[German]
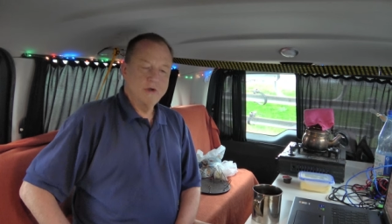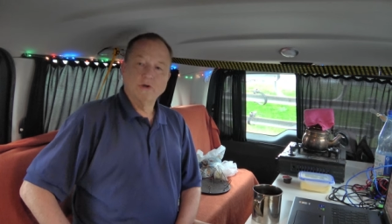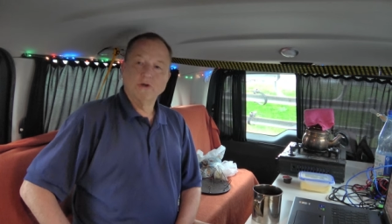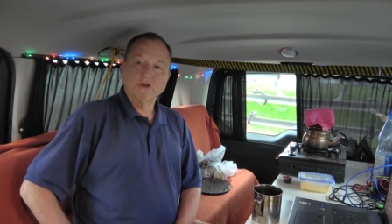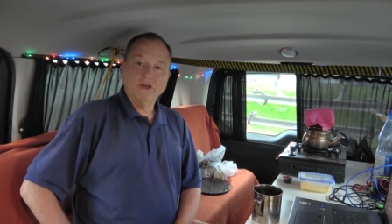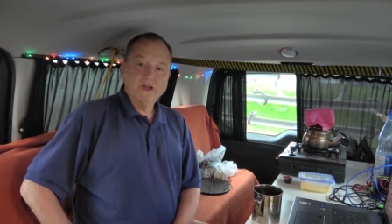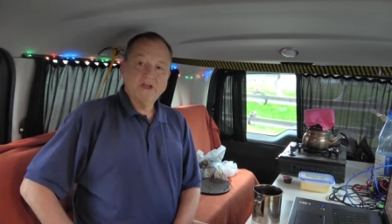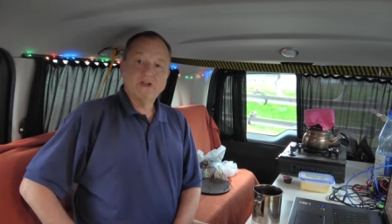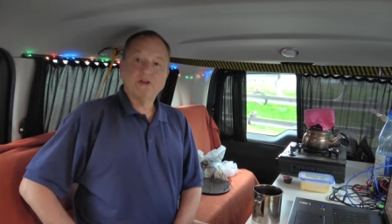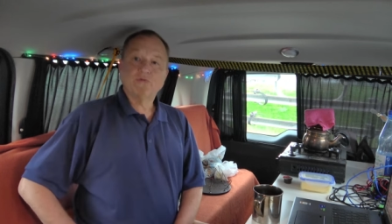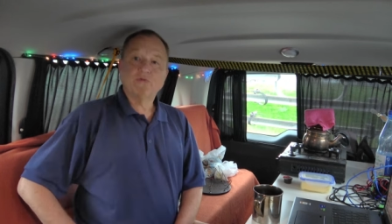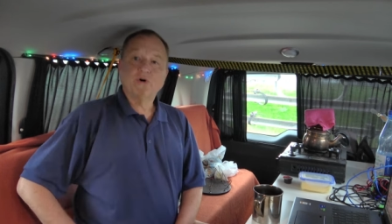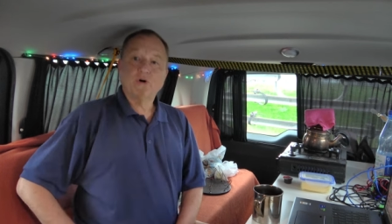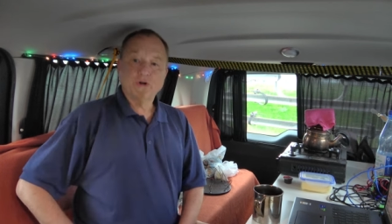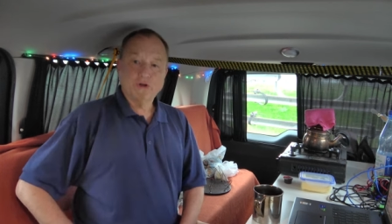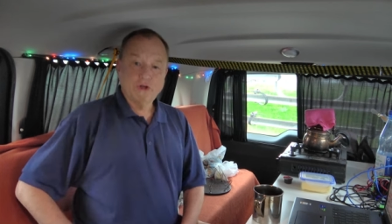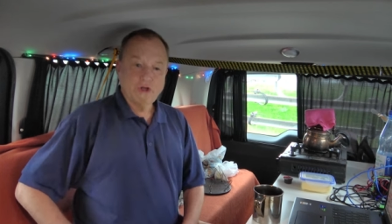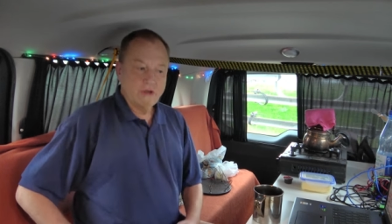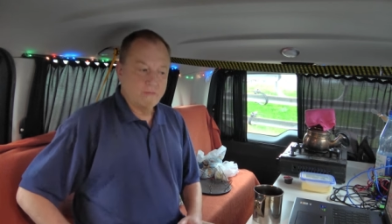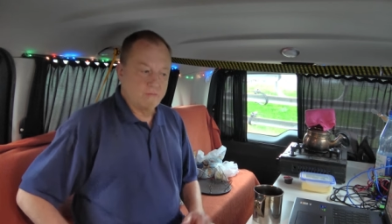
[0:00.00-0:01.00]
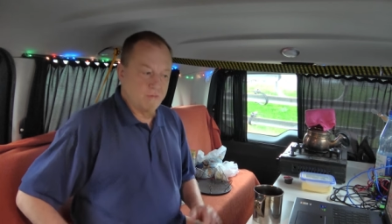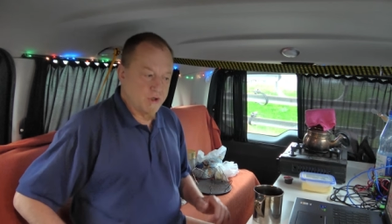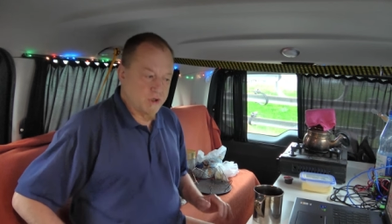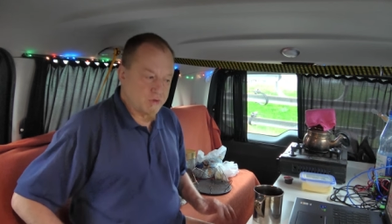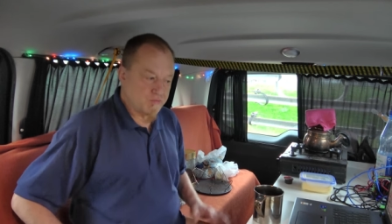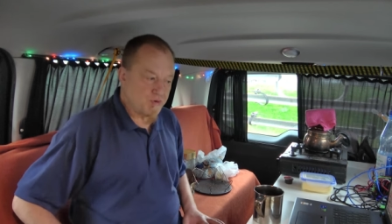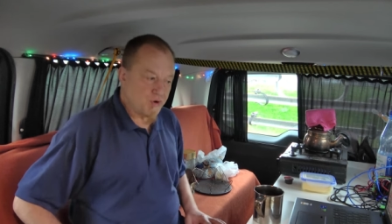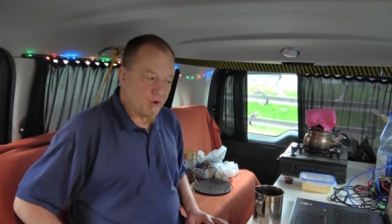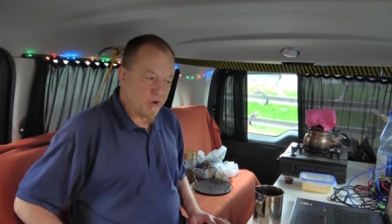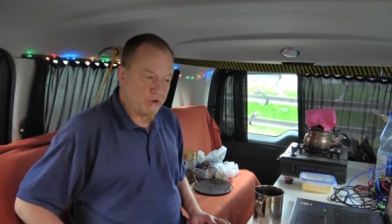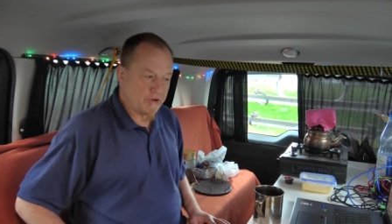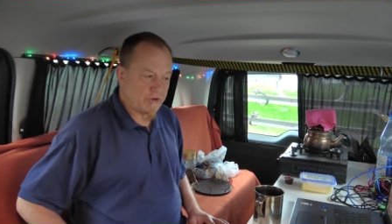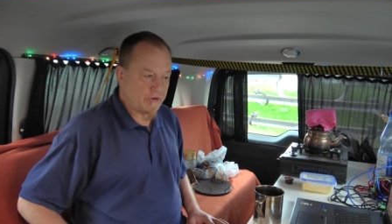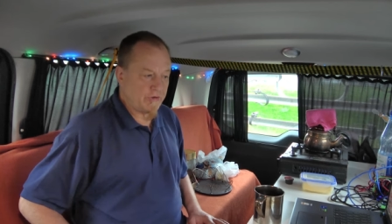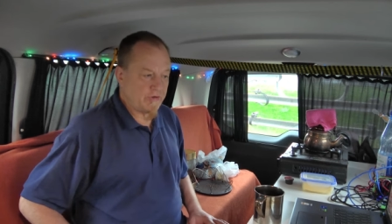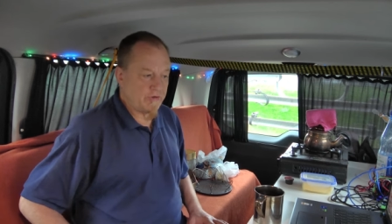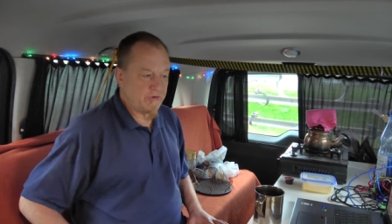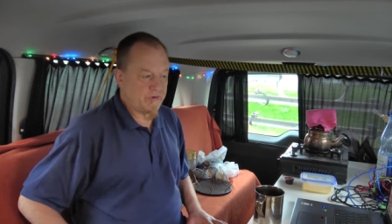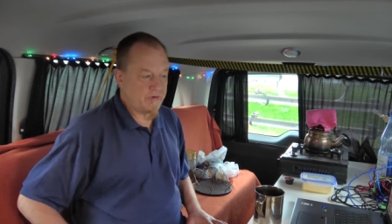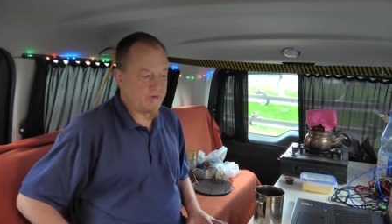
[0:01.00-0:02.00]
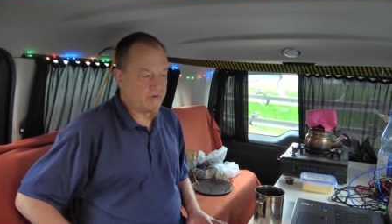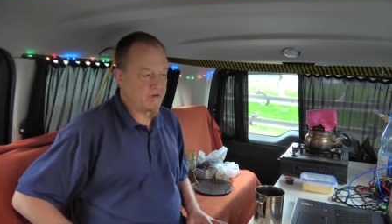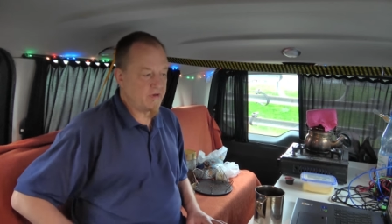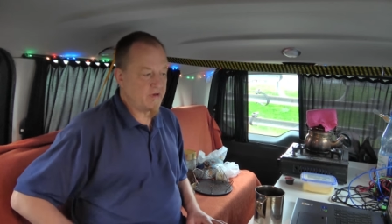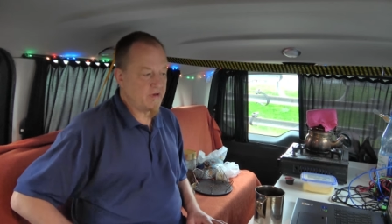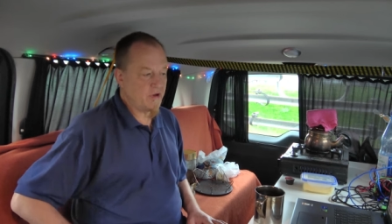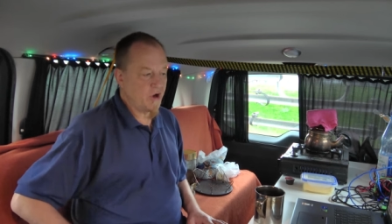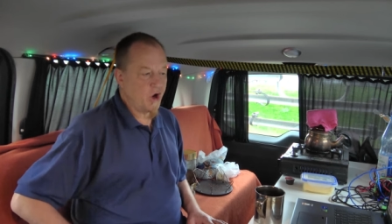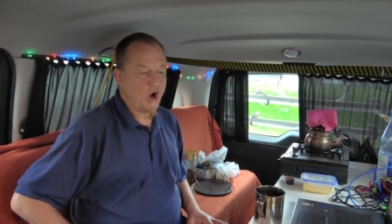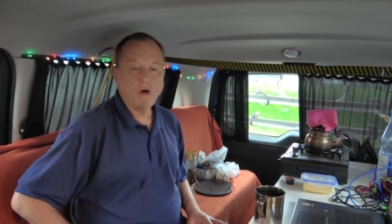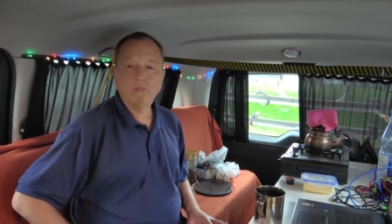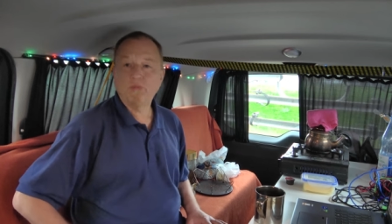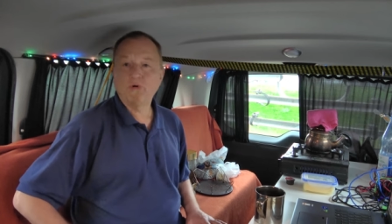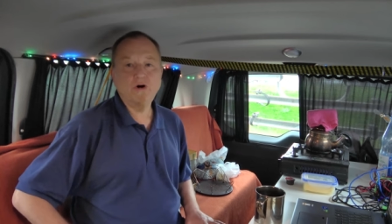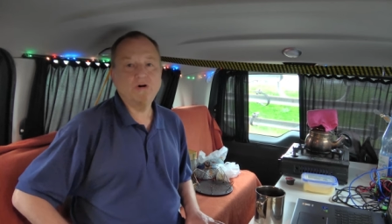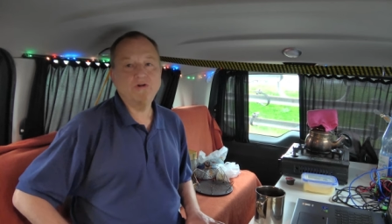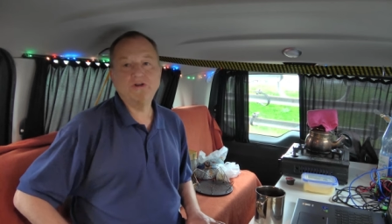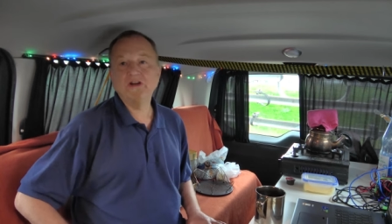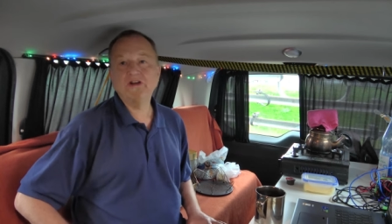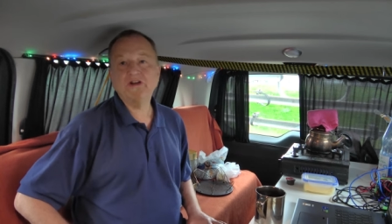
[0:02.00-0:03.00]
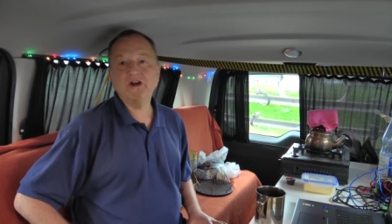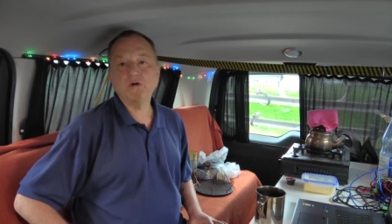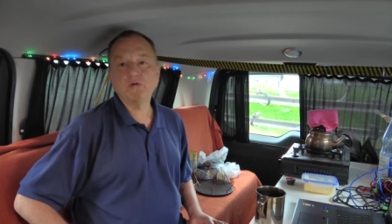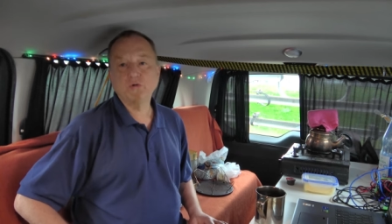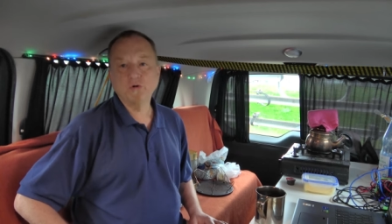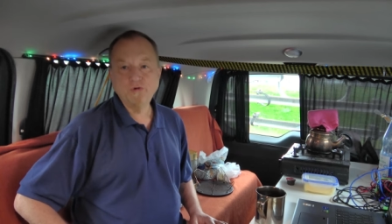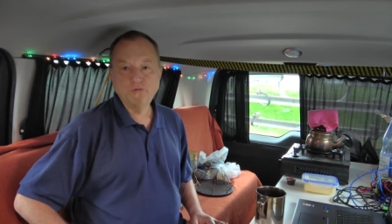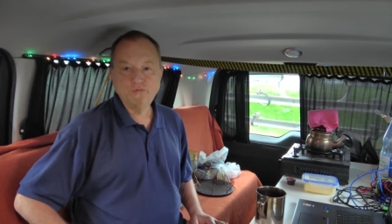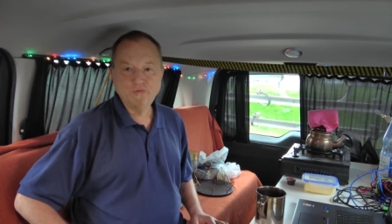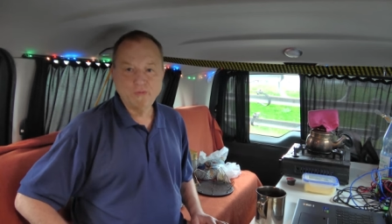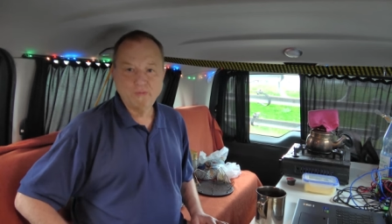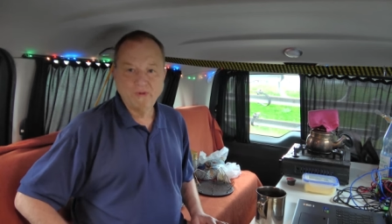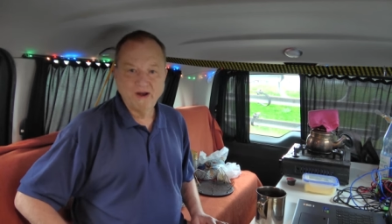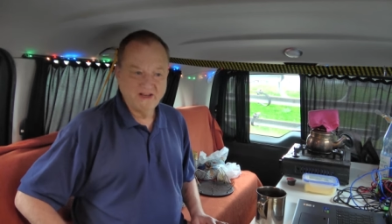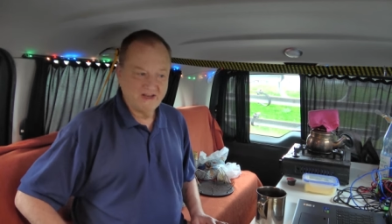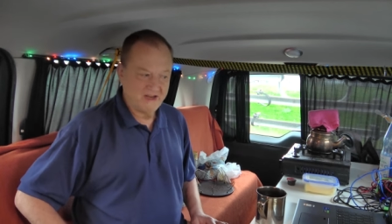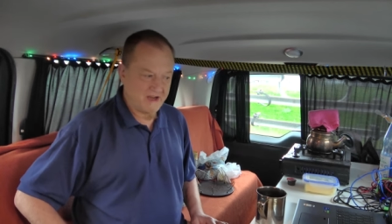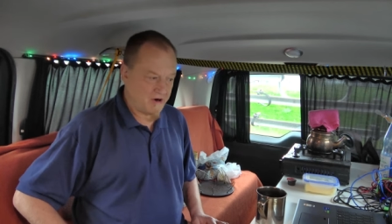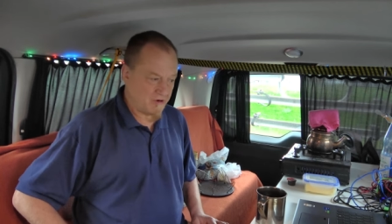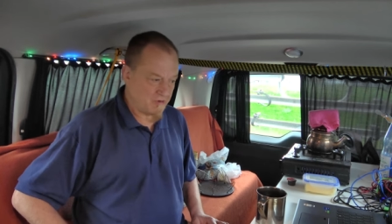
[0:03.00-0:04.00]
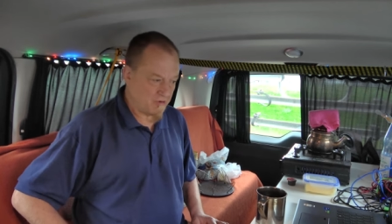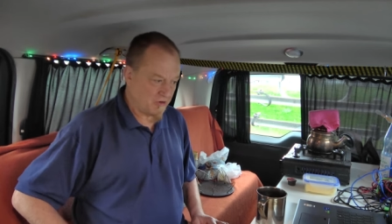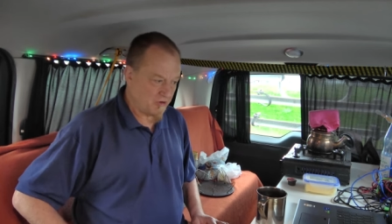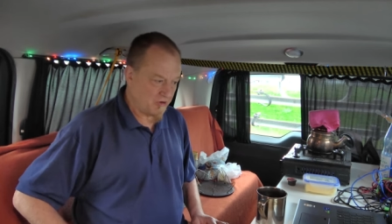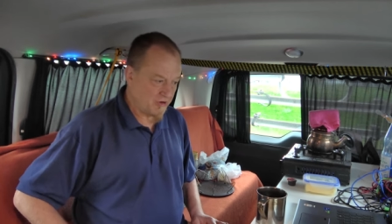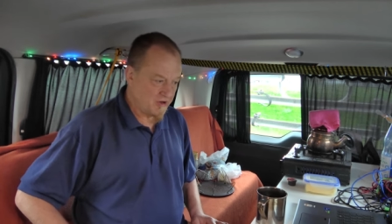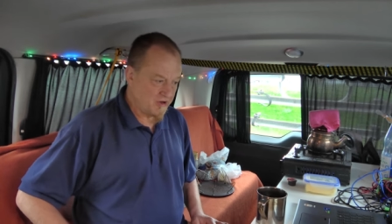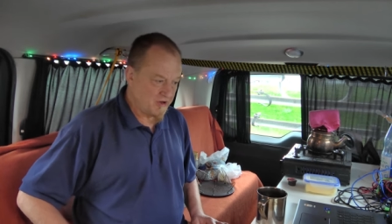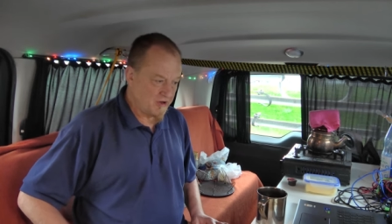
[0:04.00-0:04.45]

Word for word: Ist zwar ziemlich blöd, aber nicht der Grund für meinen Ärger.